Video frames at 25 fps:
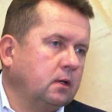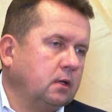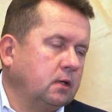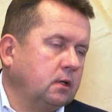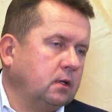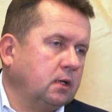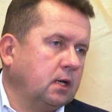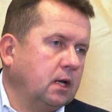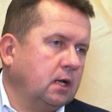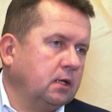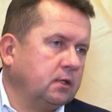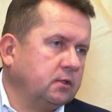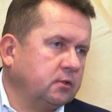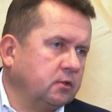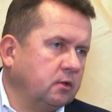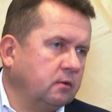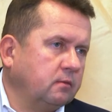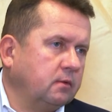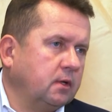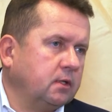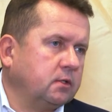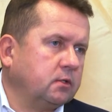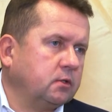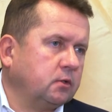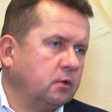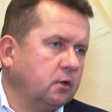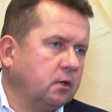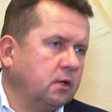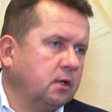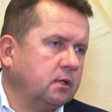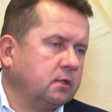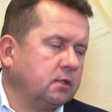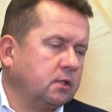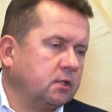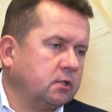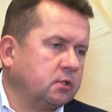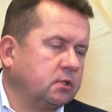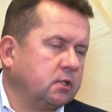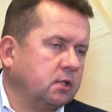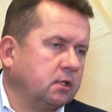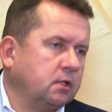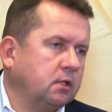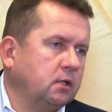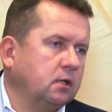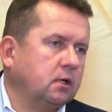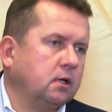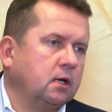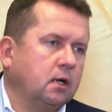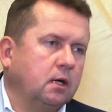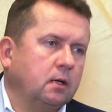realizować. No jest jeszcze
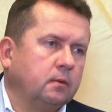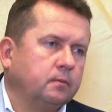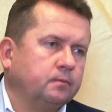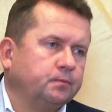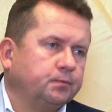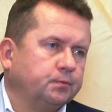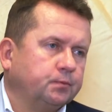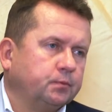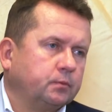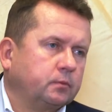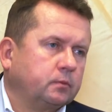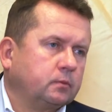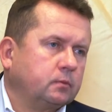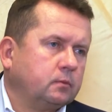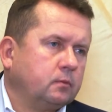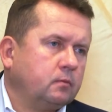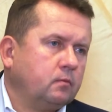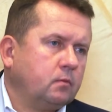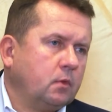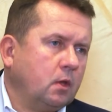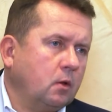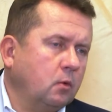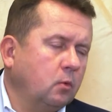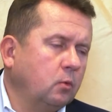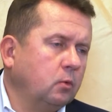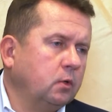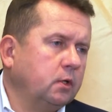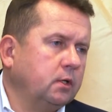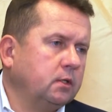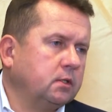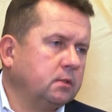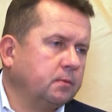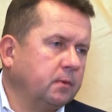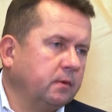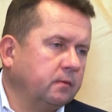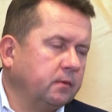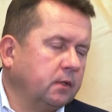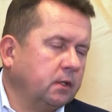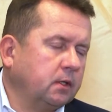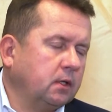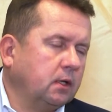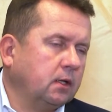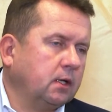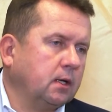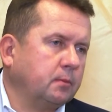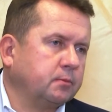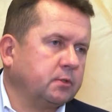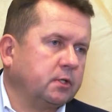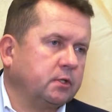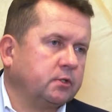kilka ulic, pewnie
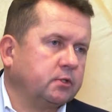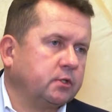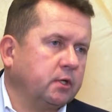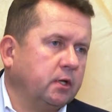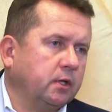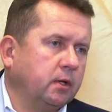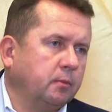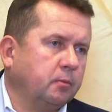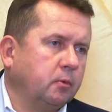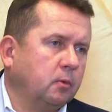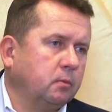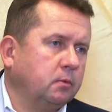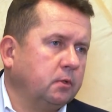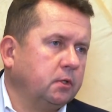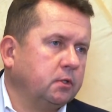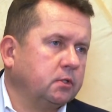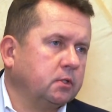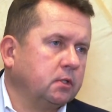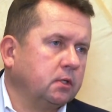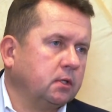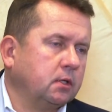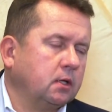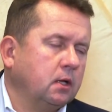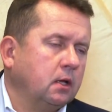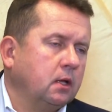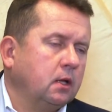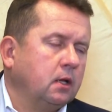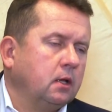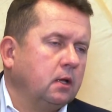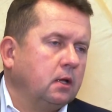kilka przestrzeni publicznych.